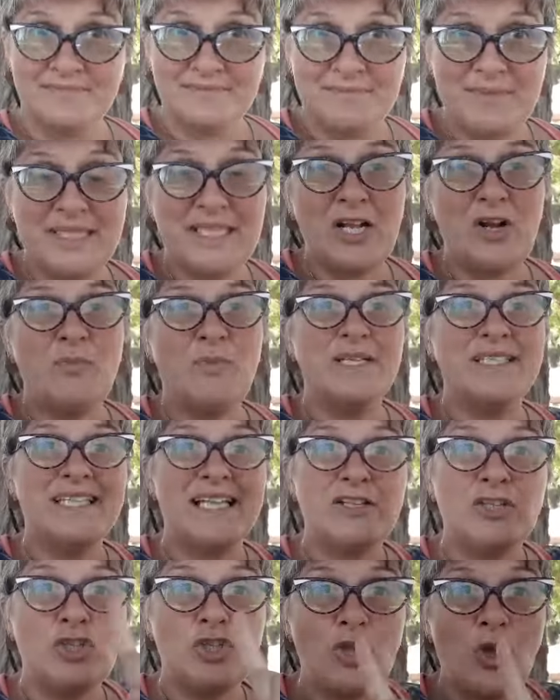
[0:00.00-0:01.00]
¿Viste cómo
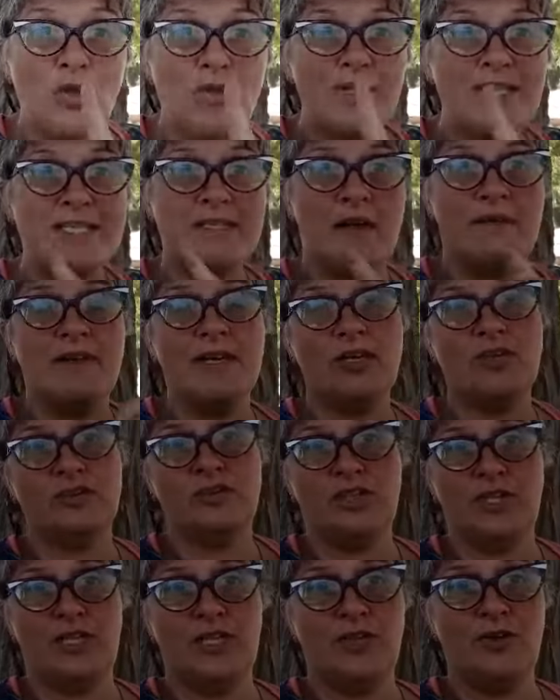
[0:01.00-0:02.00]
está todo el saber
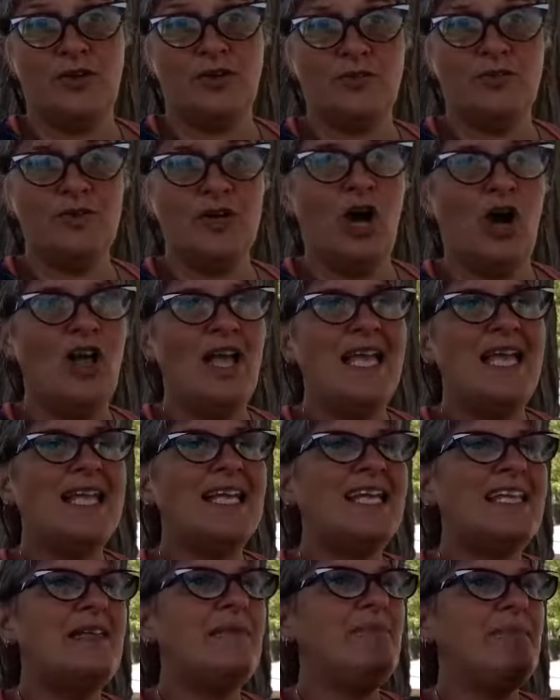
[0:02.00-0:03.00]
contenido en uno?
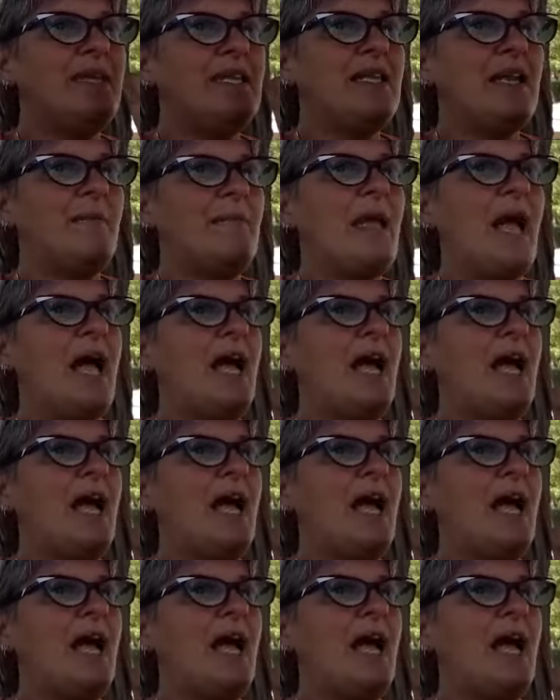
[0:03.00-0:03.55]
Que depende de la mía.